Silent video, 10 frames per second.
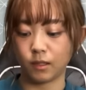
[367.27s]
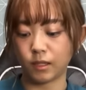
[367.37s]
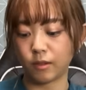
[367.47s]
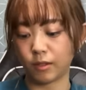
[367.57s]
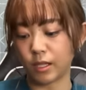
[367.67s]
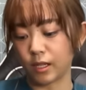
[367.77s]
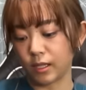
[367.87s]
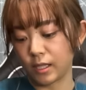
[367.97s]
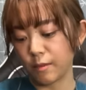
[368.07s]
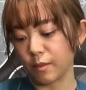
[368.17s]
手のひらが
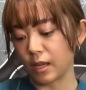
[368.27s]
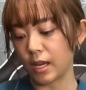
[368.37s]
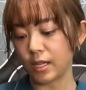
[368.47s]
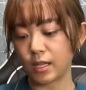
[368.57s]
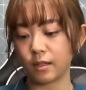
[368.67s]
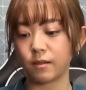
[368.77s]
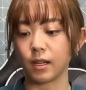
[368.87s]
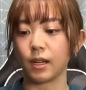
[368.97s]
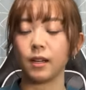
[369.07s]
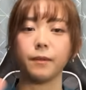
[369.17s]
全部空いてる
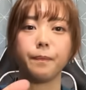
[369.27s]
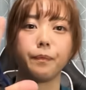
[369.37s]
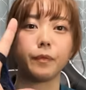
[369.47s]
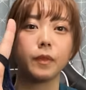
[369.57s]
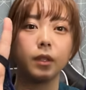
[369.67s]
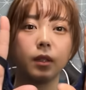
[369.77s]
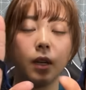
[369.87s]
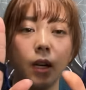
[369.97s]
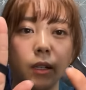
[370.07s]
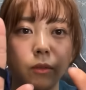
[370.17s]
から
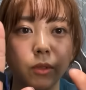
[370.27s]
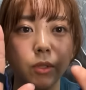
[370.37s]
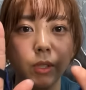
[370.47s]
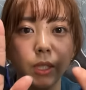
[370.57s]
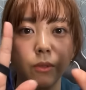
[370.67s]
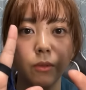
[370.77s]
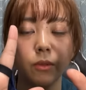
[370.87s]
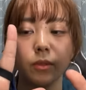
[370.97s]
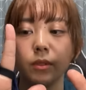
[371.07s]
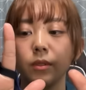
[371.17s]
あの釣り
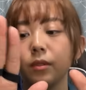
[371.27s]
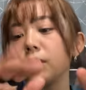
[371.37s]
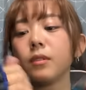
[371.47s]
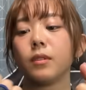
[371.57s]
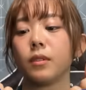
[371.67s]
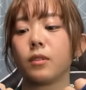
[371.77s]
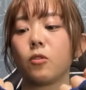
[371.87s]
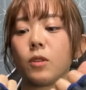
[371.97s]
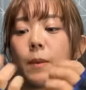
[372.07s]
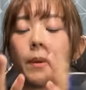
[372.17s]
の
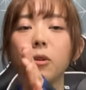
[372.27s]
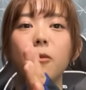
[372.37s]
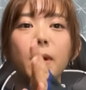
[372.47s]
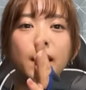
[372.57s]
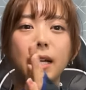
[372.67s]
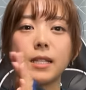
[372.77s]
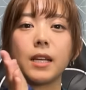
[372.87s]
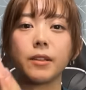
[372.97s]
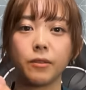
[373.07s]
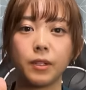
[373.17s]
やっぱり細かい
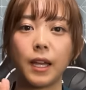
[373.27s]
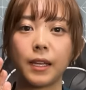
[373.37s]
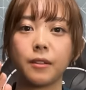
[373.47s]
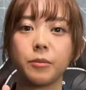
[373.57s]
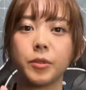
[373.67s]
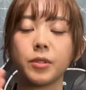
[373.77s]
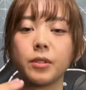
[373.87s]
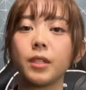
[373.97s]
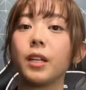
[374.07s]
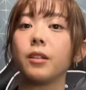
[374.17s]
作業ラインを結
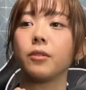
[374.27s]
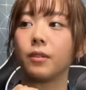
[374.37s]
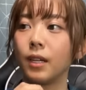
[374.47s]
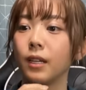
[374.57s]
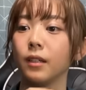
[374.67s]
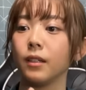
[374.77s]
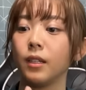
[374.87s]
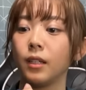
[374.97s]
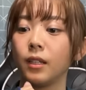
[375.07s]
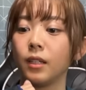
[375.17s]
んだりとか
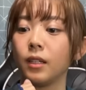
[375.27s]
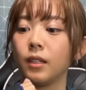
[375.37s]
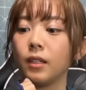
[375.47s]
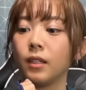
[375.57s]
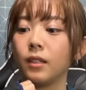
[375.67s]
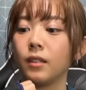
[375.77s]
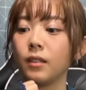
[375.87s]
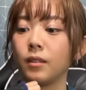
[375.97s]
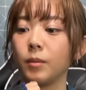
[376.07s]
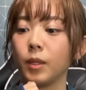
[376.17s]

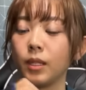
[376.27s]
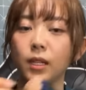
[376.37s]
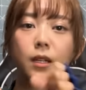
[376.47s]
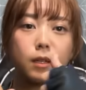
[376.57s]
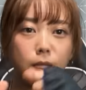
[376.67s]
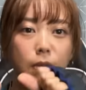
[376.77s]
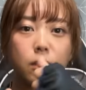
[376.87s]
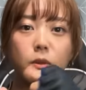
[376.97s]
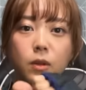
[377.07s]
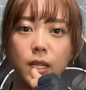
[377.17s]
まあなんかね
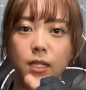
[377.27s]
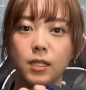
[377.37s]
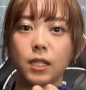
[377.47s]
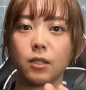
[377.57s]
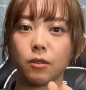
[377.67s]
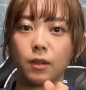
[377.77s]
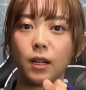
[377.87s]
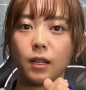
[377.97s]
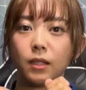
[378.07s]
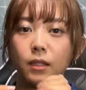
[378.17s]
交換したりと
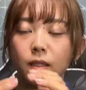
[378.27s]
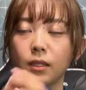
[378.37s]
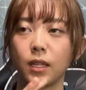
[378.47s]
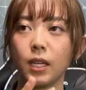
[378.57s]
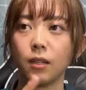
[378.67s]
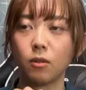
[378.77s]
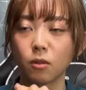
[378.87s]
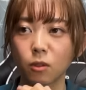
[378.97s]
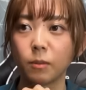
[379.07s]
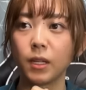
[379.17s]
か結構
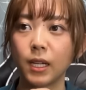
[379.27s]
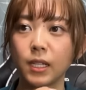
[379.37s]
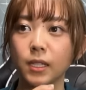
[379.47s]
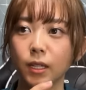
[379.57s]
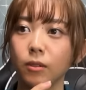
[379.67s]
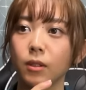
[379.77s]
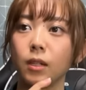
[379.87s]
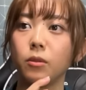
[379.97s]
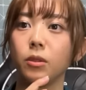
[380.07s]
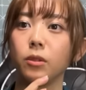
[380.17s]
細かい作業が
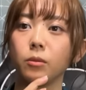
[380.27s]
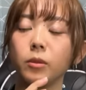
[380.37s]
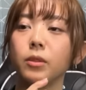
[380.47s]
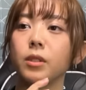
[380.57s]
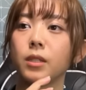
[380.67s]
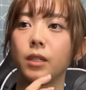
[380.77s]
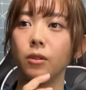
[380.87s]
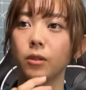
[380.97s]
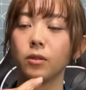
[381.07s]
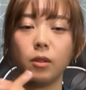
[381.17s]
多いと思うんですけ
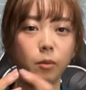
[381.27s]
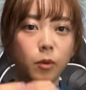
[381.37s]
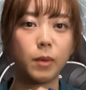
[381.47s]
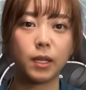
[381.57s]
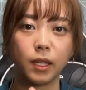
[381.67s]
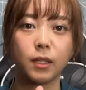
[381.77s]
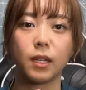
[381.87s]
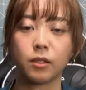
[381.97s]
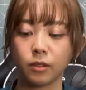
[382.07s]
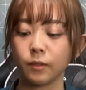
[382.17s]
どそれもまあ難
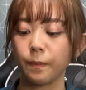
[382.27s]
なく